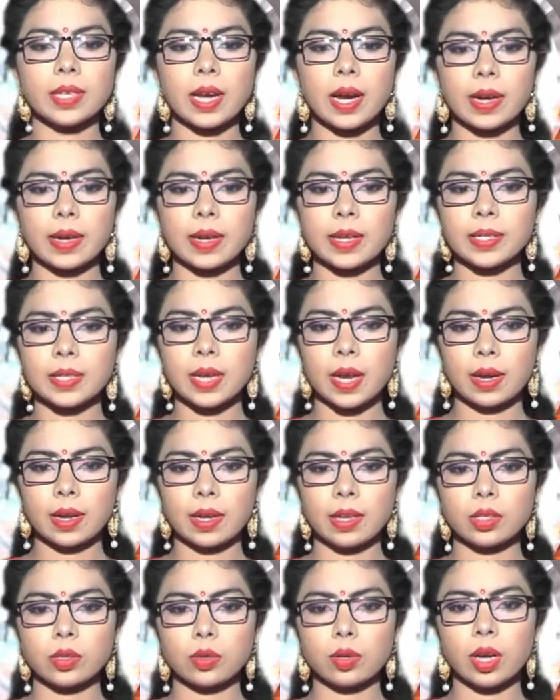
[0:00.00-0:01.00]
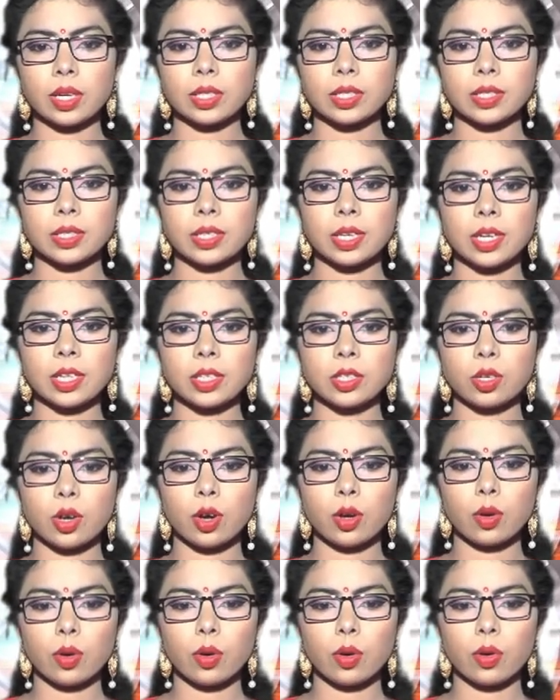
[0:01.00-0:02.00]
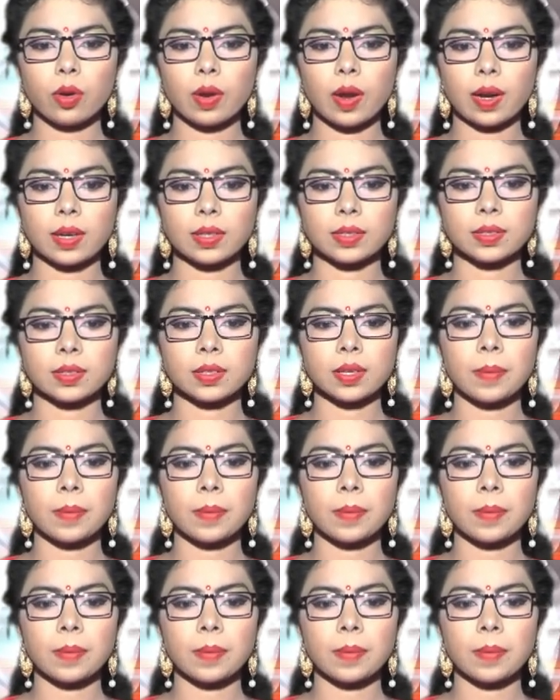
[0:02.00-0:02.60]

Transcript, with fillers: চাকরি ছাড়লেন চুরাশি চিকিৎসক ও নার্স